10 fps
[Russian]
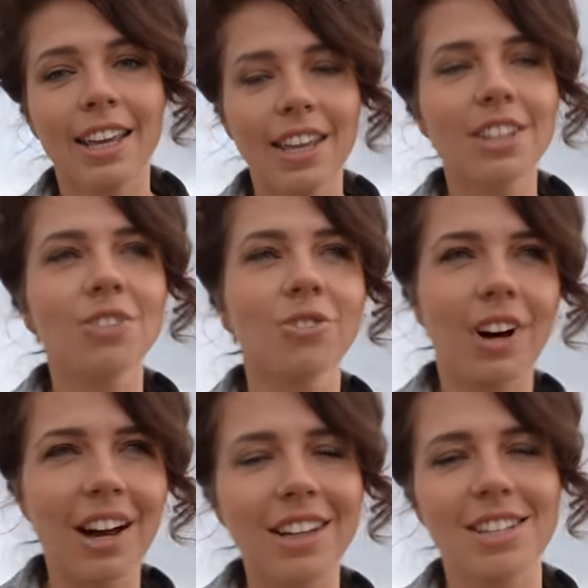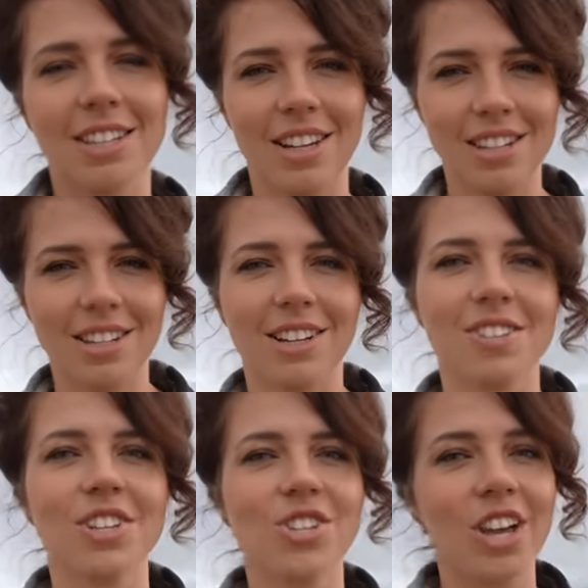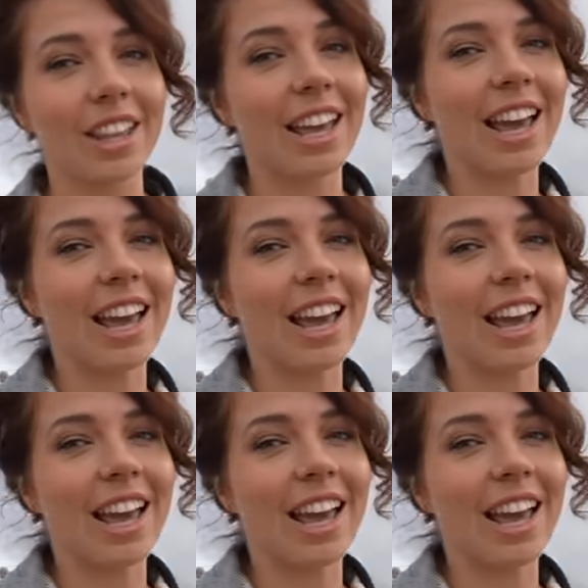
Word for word: И два интересных развлечений.